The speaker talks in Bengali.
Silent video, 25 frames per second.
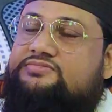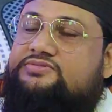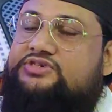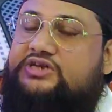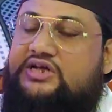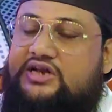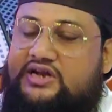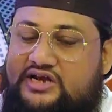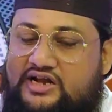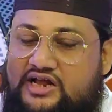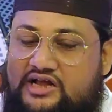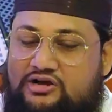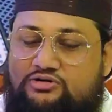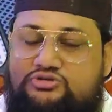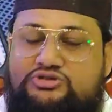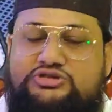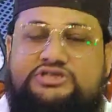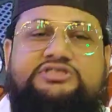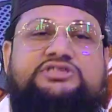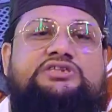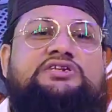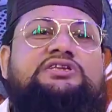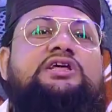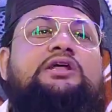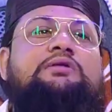ছেলেটাকেও যে
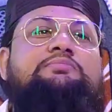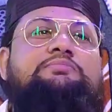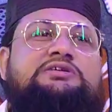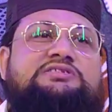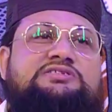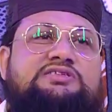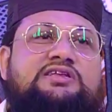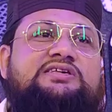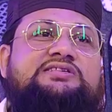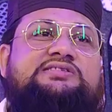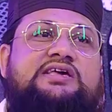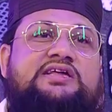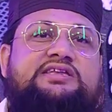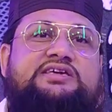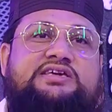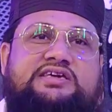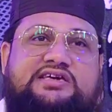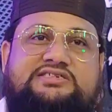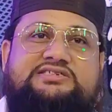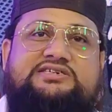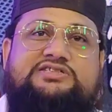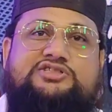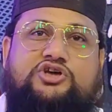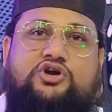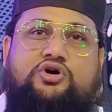দিনের মজলিসে
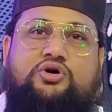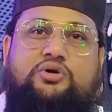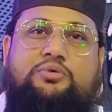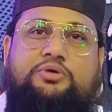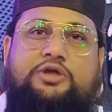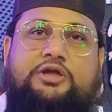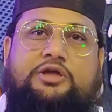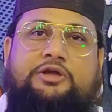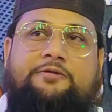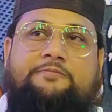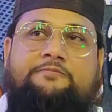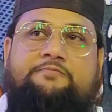নিয়ে যেতে হবে